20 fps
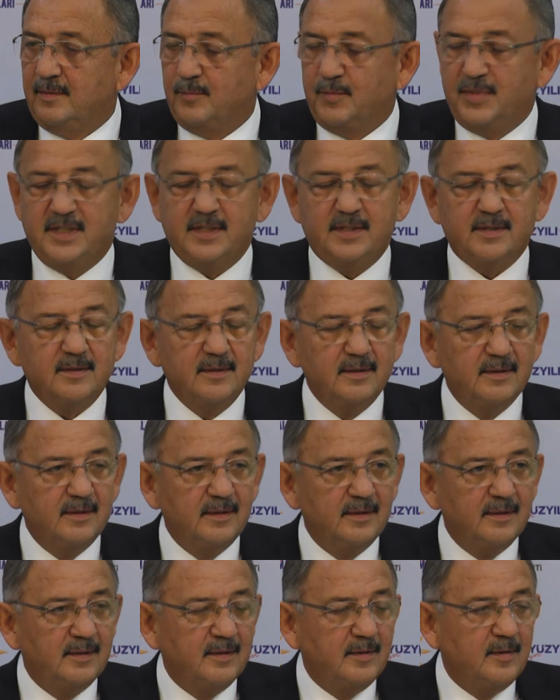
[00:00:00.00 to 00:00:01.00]
Biz
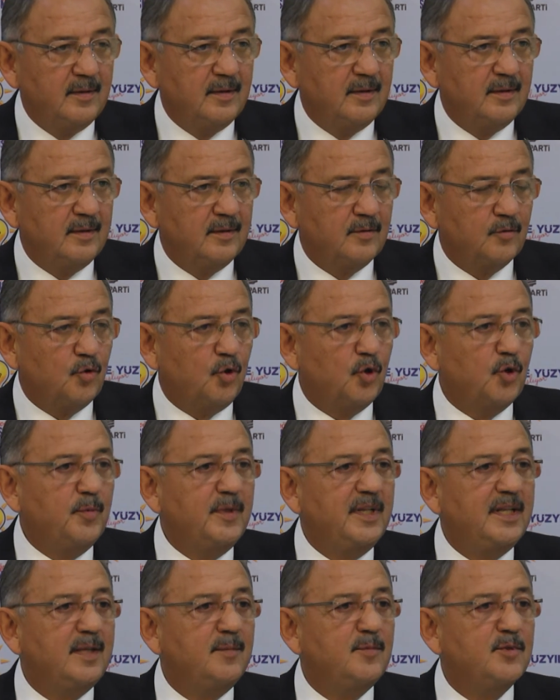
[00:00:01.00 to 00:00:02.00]
doğru
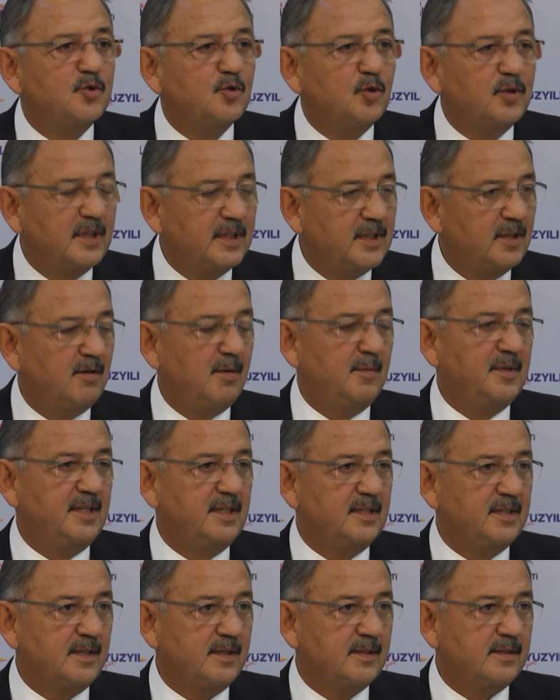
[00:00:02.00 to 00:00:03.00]
bildiğimiz yolda devam
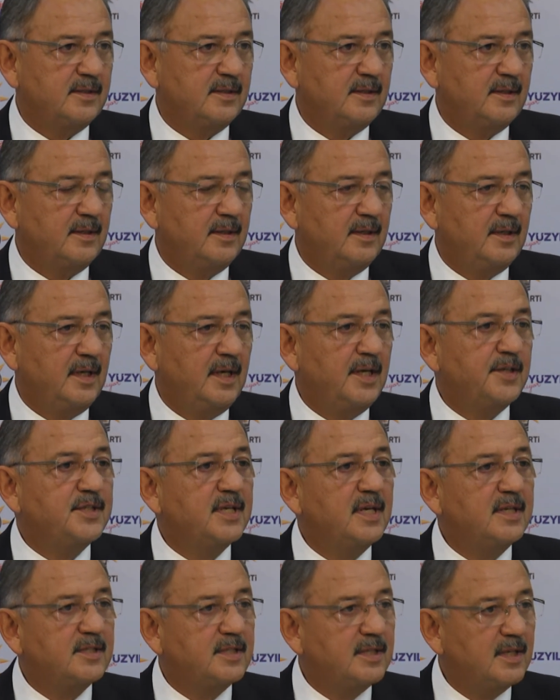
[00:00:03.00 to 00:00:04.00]
edeceğiz.
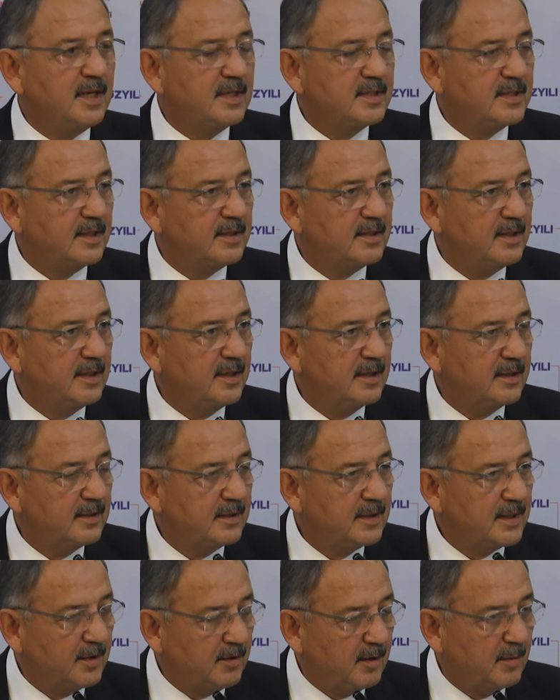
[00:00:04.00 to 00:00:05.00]
Eser siyasetine
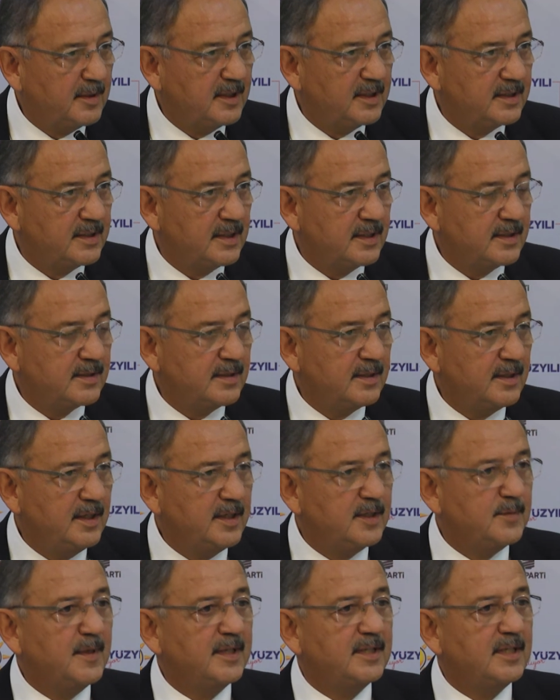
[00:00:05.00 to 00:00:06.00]
devam edeceğiz.
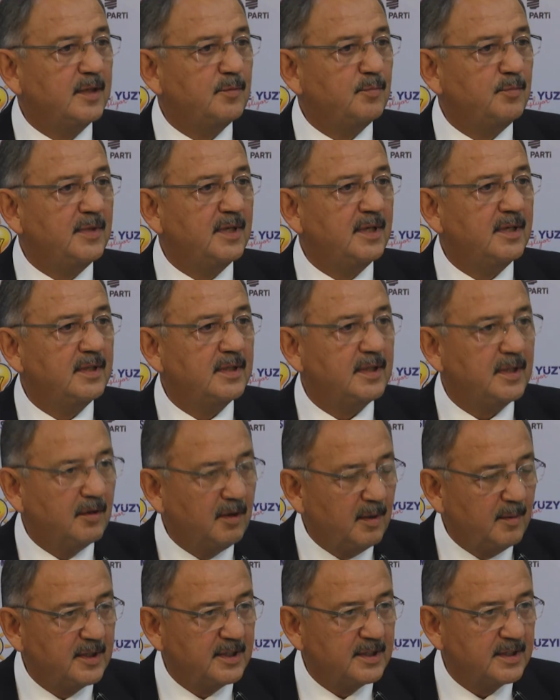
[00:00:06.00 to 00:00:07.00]
Hizmet etmeye
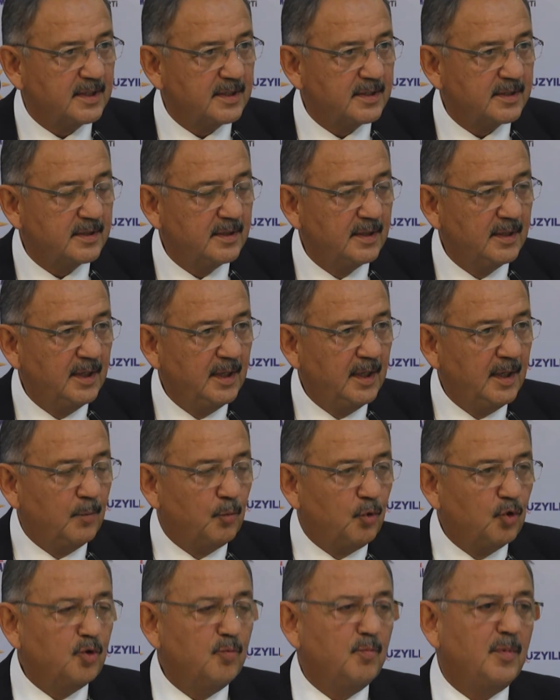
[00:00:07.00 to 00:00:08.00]
devam edeceğiz.
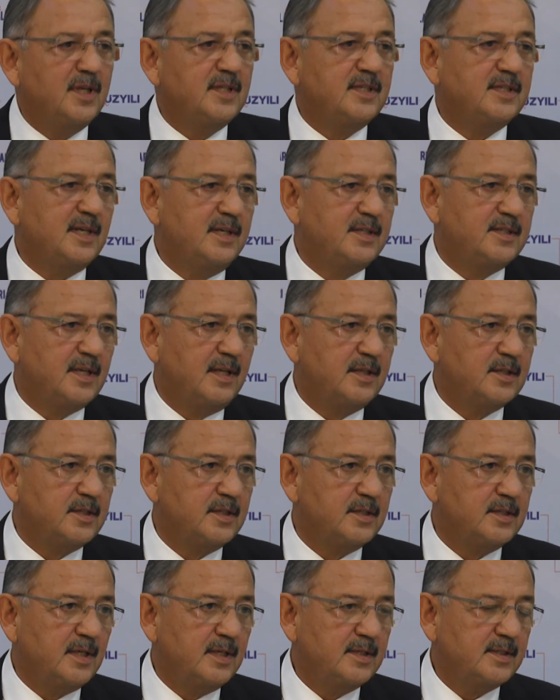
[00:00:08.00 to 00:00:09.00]
Bugün Manisa'yı
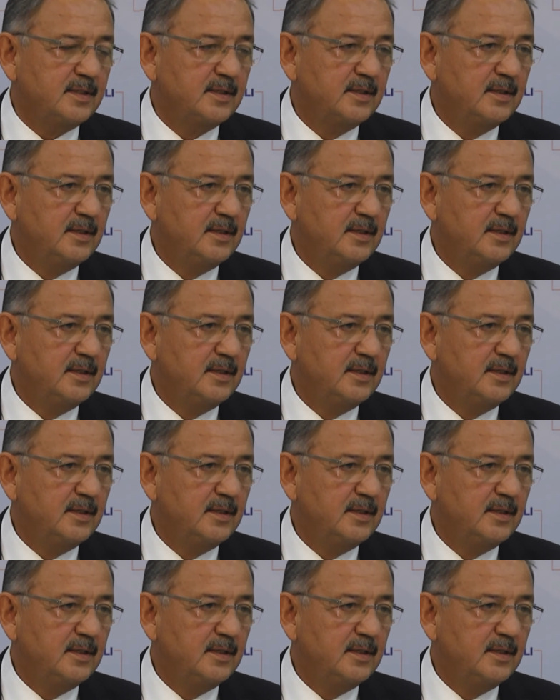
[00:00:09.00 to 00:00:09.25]
çalışacağız.